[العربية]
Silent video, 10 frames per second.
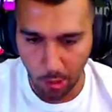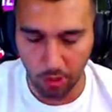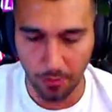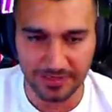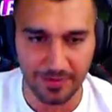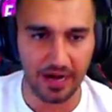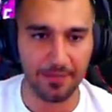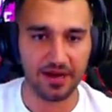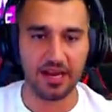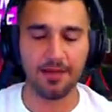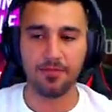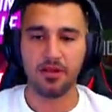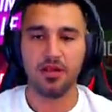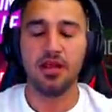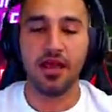ونقول بسم الله الرحمن الرحيم
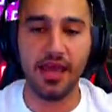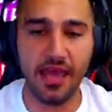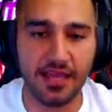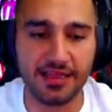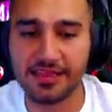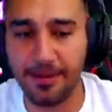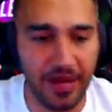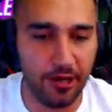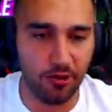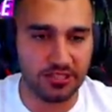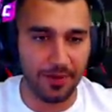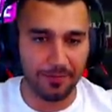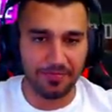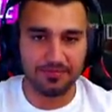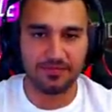اتمعنوا شباب
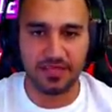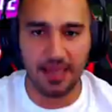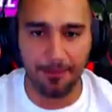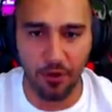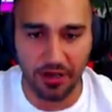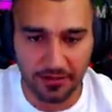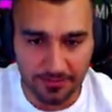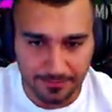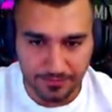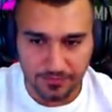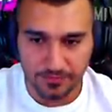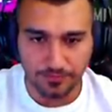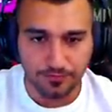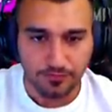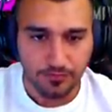يا بوي
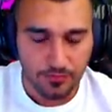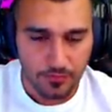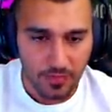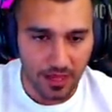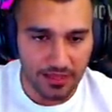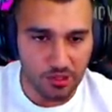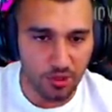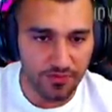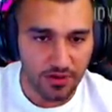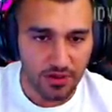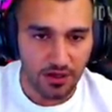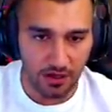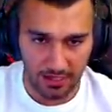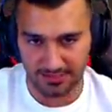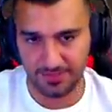هات شوف
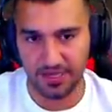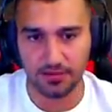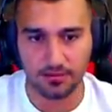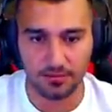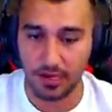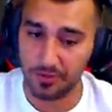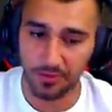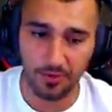الحظ بيض حبيبي